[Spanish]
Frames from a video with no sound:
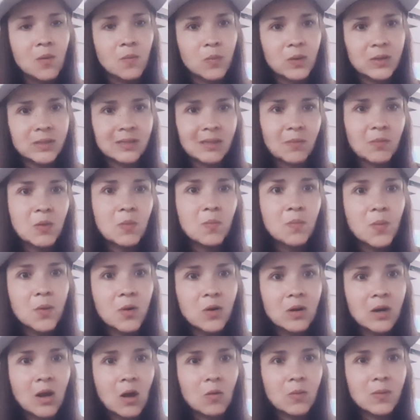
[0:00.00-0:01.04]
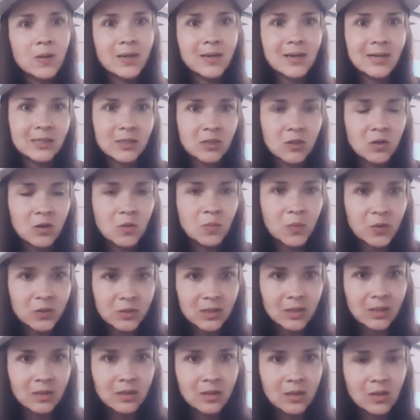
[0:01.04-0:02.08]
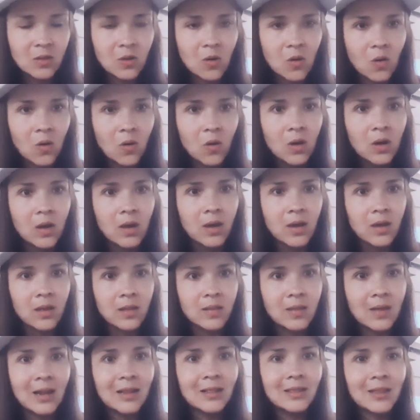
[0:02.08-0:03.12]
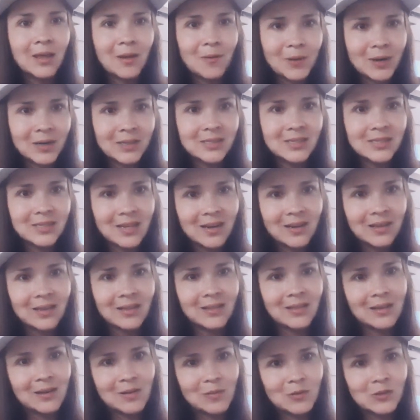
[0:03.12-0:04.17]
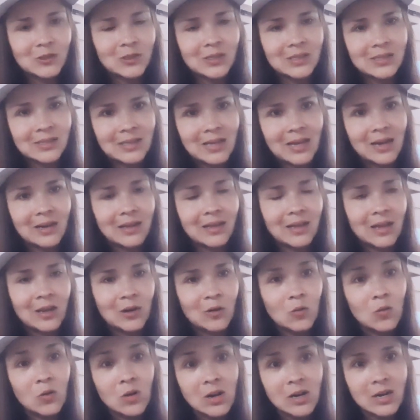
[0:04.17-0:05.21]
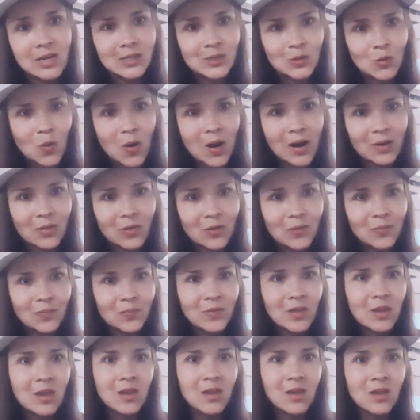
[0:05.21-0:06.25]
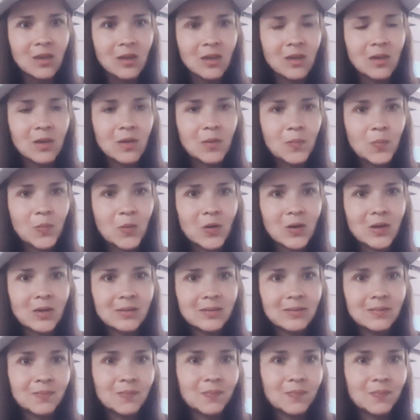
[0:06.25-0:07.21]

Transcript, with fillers: pues también por la obligación y por sentido del deber ser que tenemos que estar en un resguardo. Y pues